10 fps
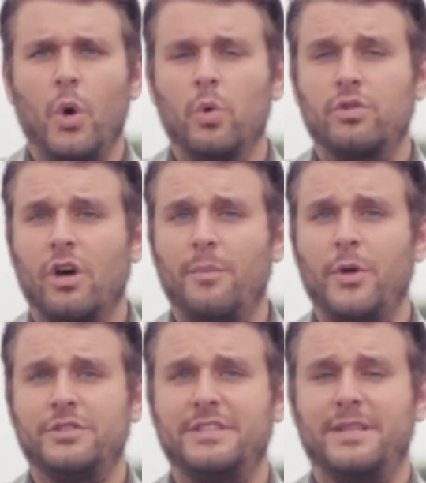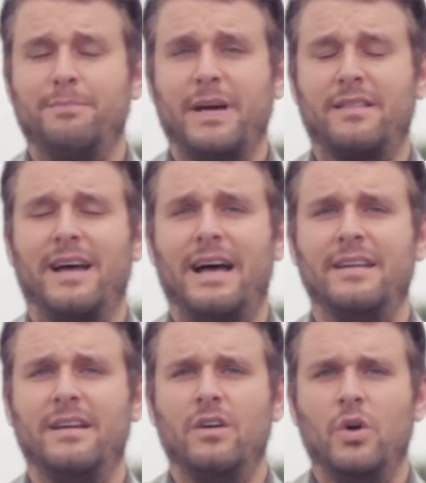Und da müssten die
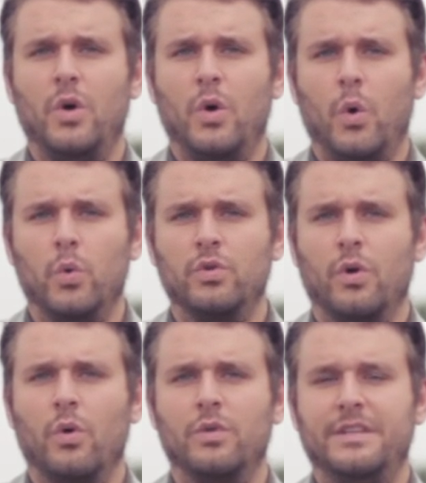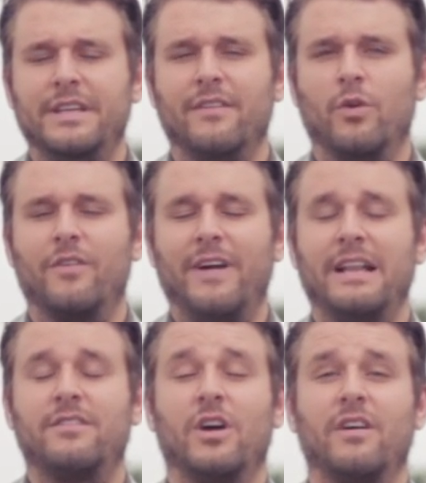Parteien und auch die, die
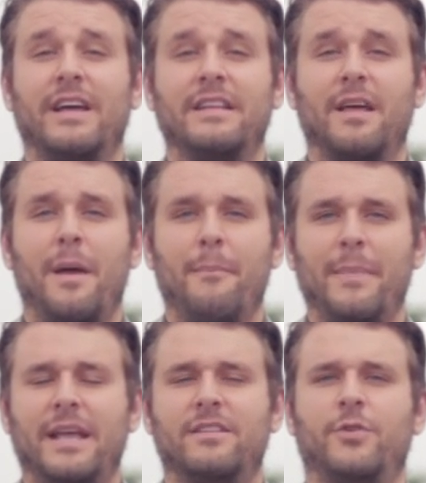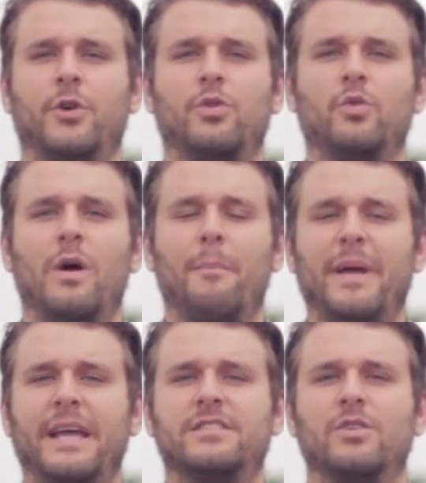gewählt werden wollen, mehr dafür tun,
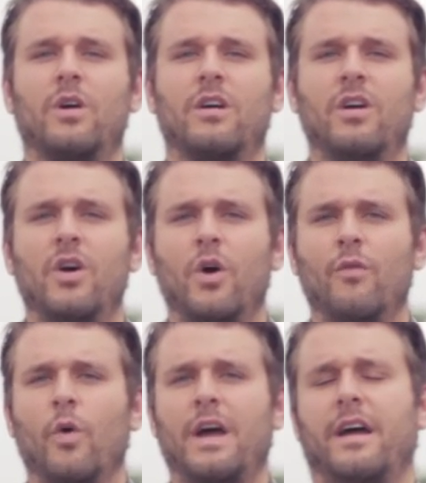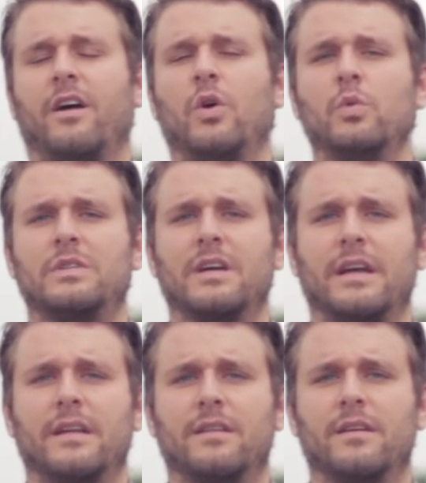mehr sagen, woher kommt das
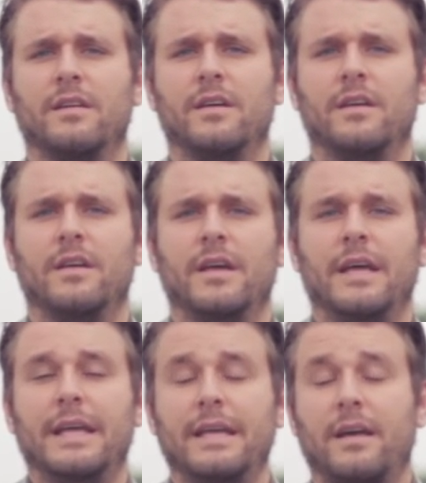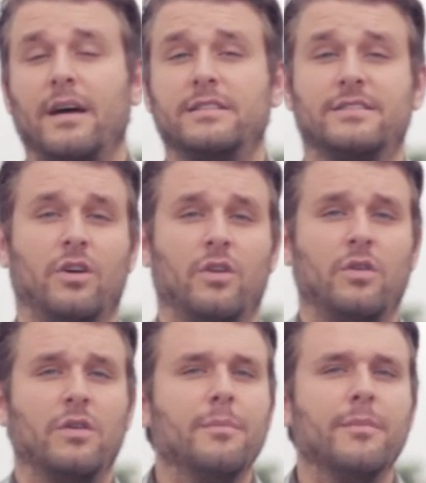Geld. Ich kann jetzt hier
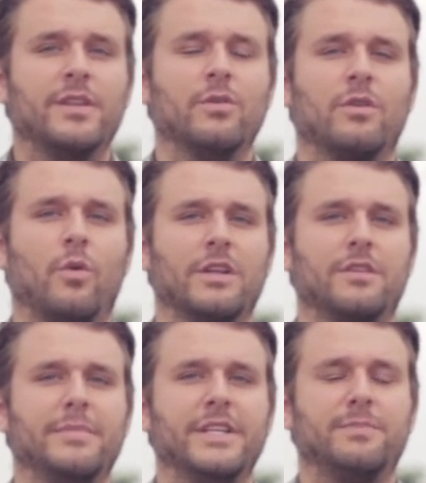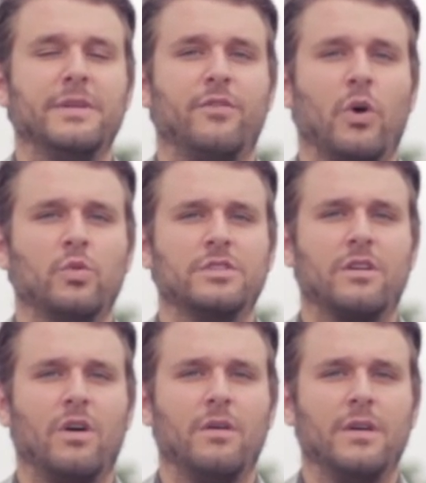mit einem guten Beispiel
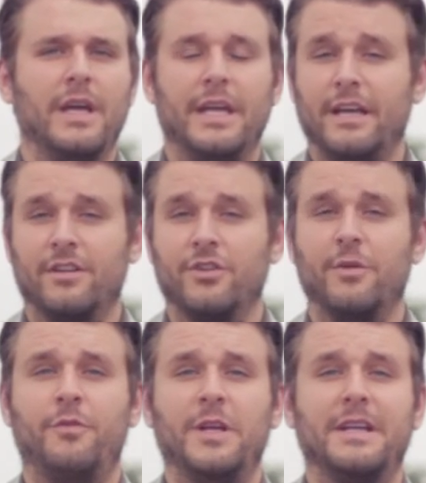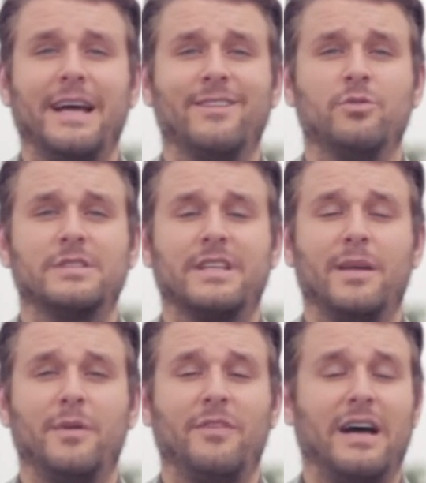vorausgehen. Ich habe noch nicht viel Geld
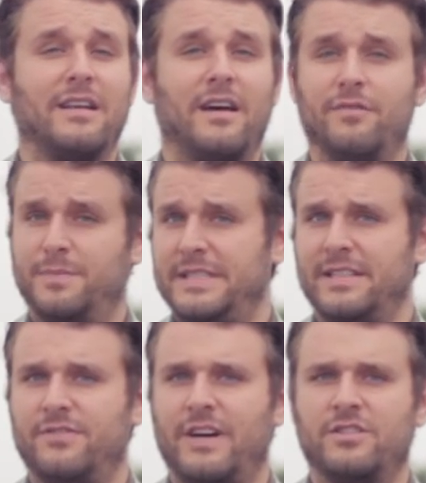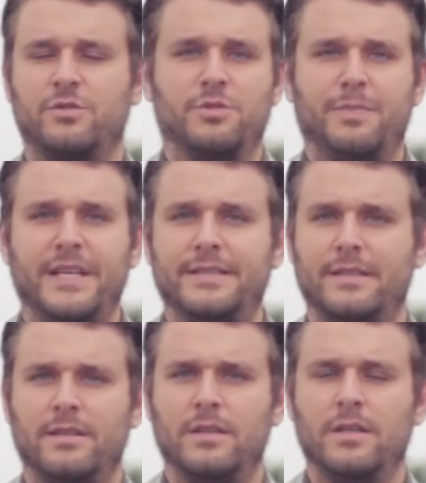ausgegeben im Wahlkampf, bis jetzt fast nur Spesen.